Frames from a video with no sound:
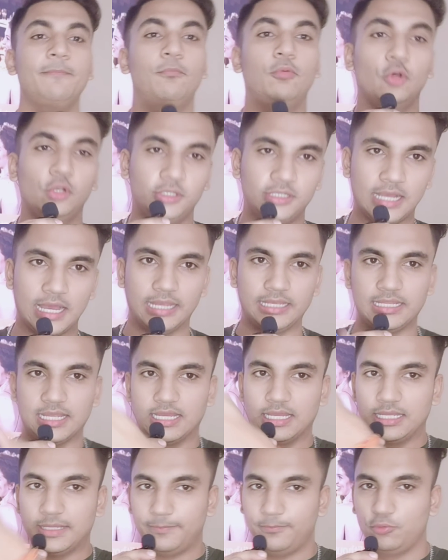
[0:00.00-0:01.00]
बुल्गारिया
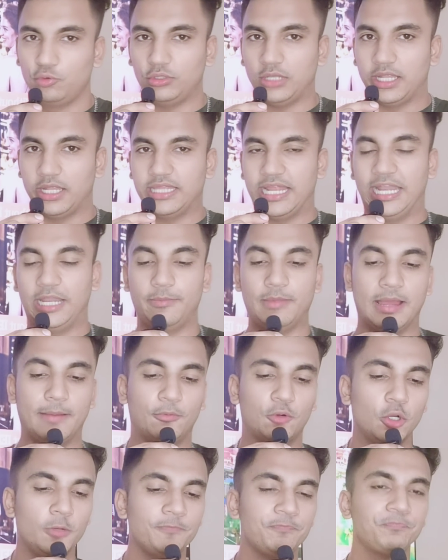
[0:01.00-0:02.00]
पूरा साइड में
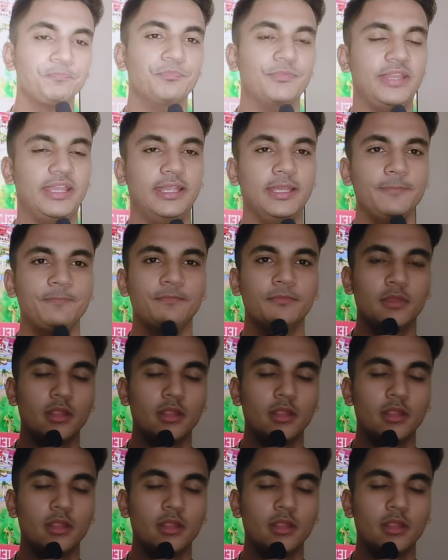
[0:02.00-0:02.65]
आपको ठीक है